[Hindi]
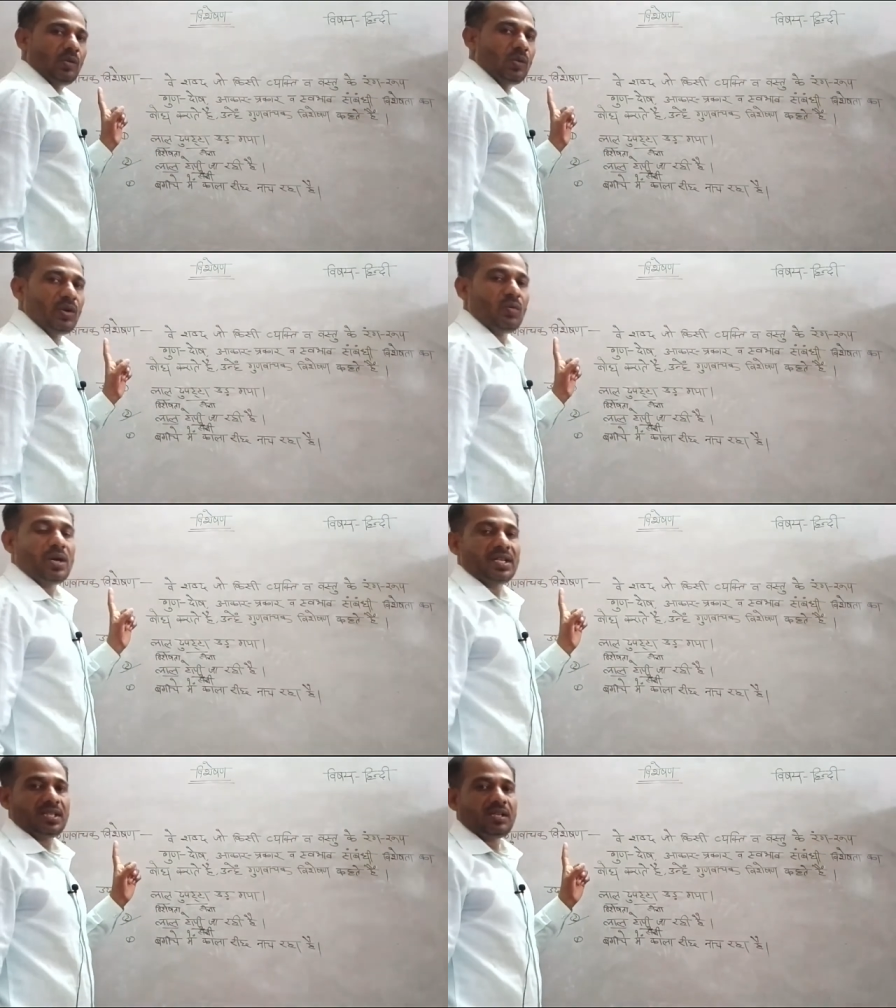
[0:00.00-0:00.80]

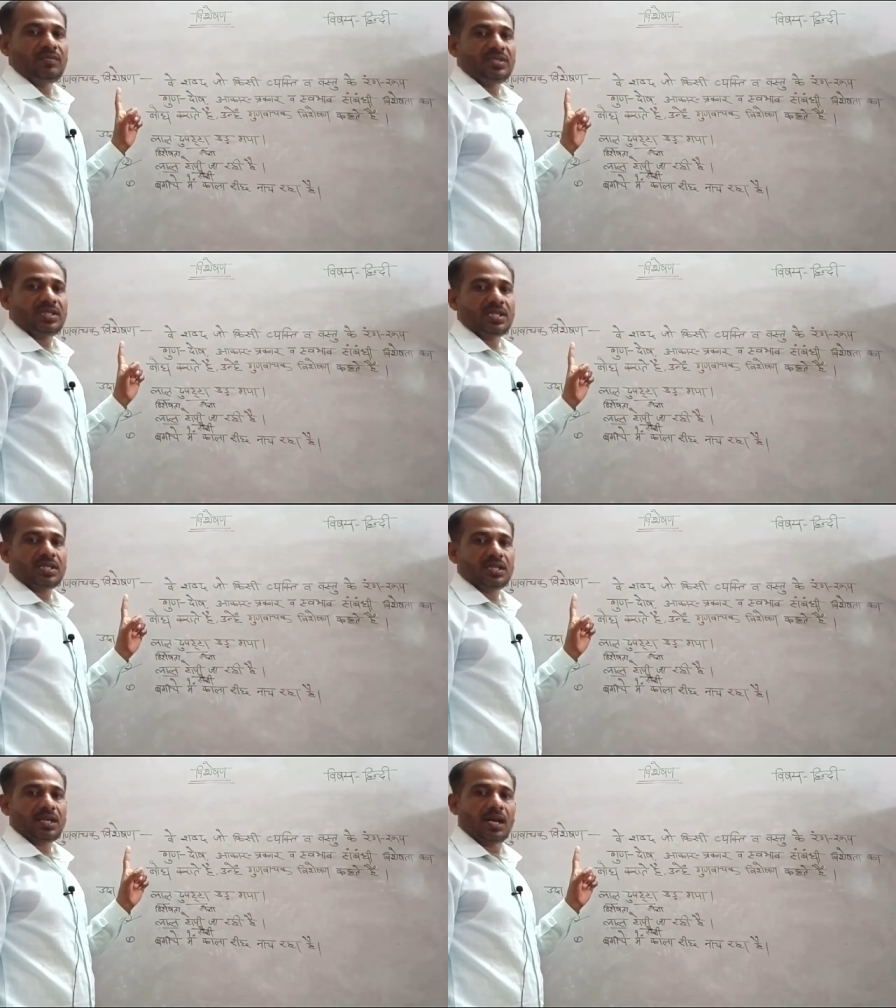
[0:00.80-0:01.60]
गुणवाचक
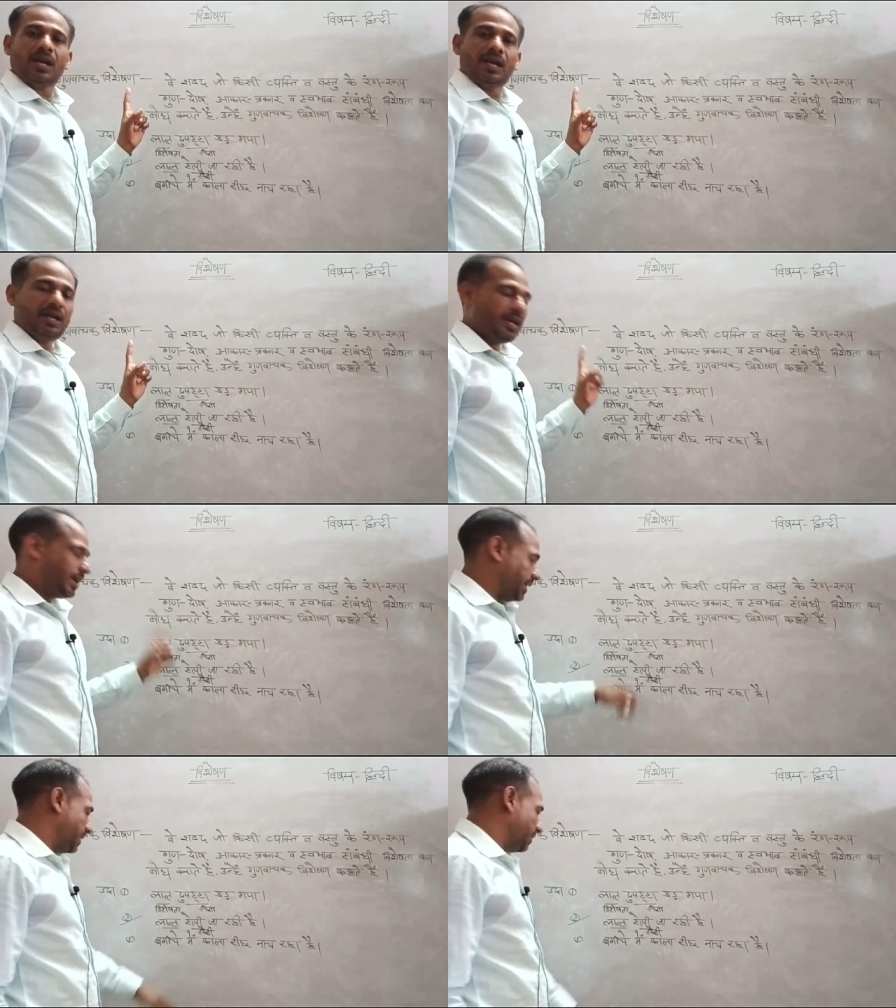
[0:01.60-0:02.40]
विशेषण का
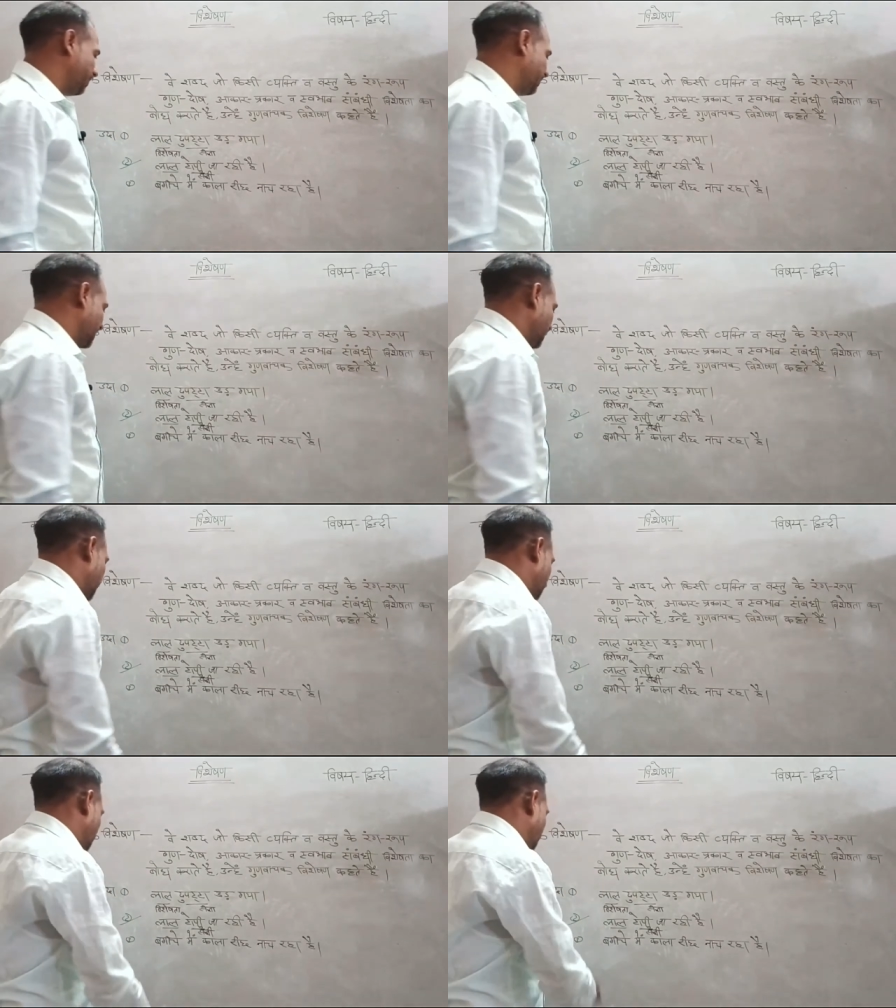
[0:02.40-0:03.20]
है
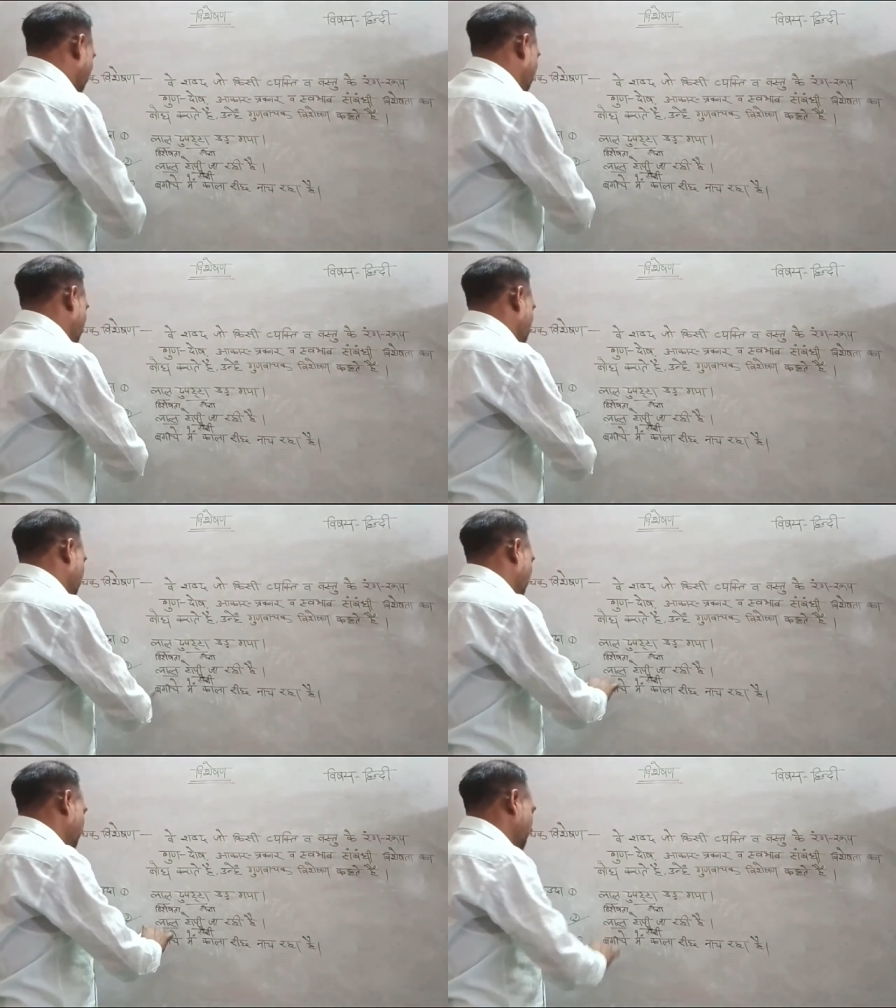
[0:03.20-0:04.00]
इसी तरीके
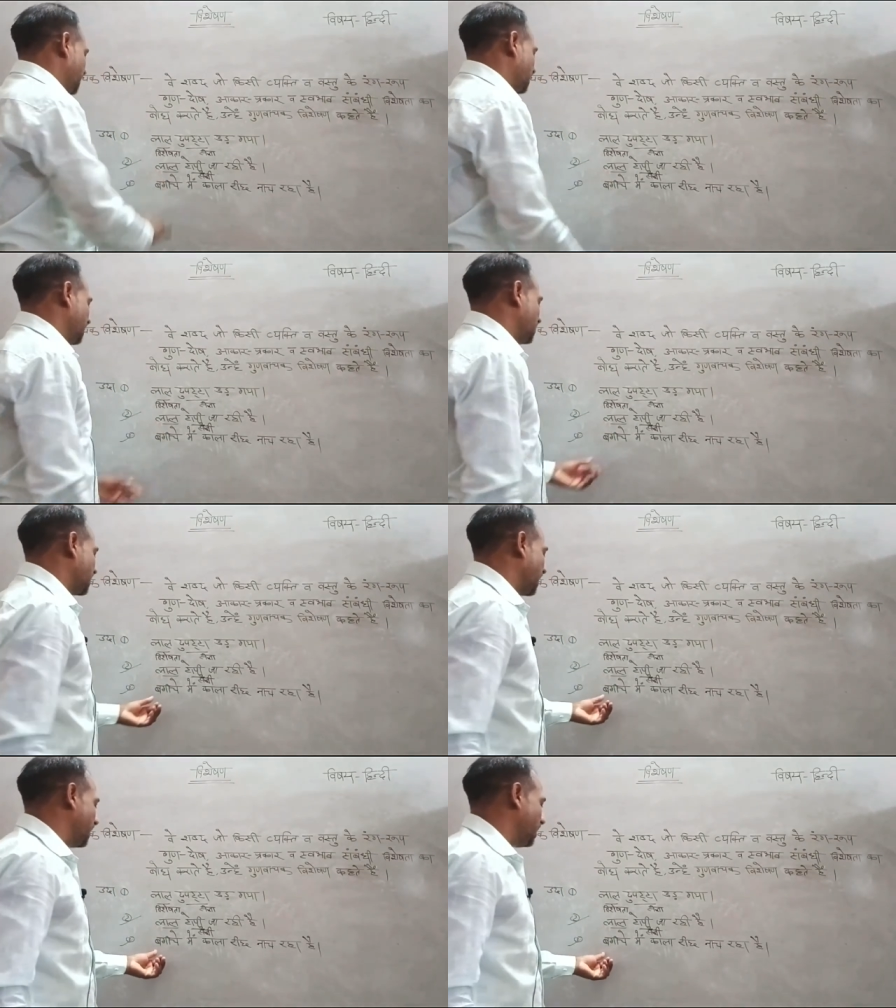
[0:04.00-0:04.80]
से ये
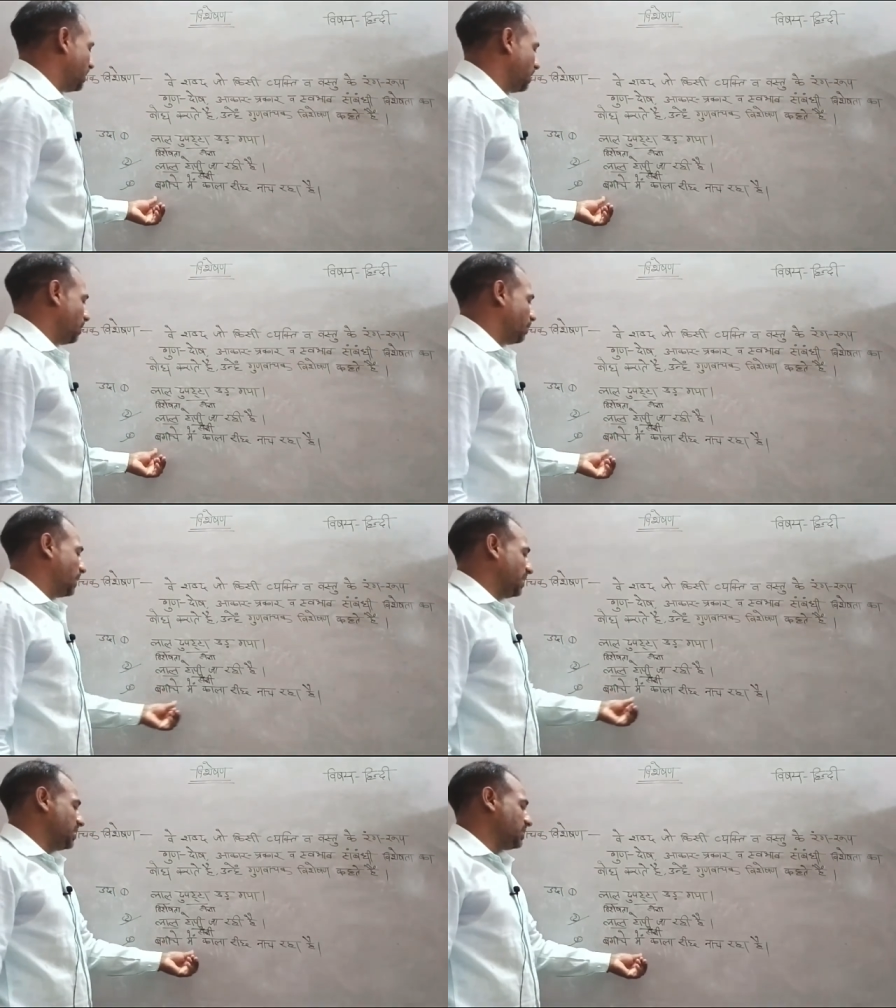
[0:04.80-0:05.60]
तीसरा है
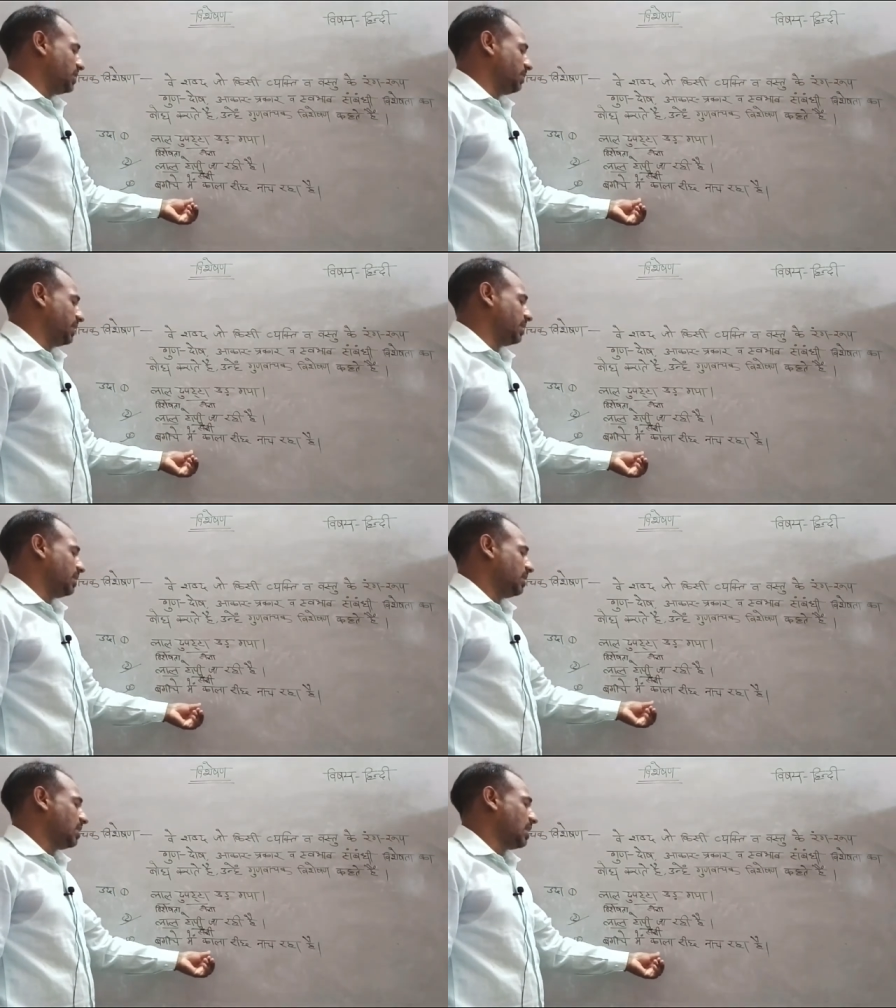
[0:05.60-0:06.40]
बगीचे में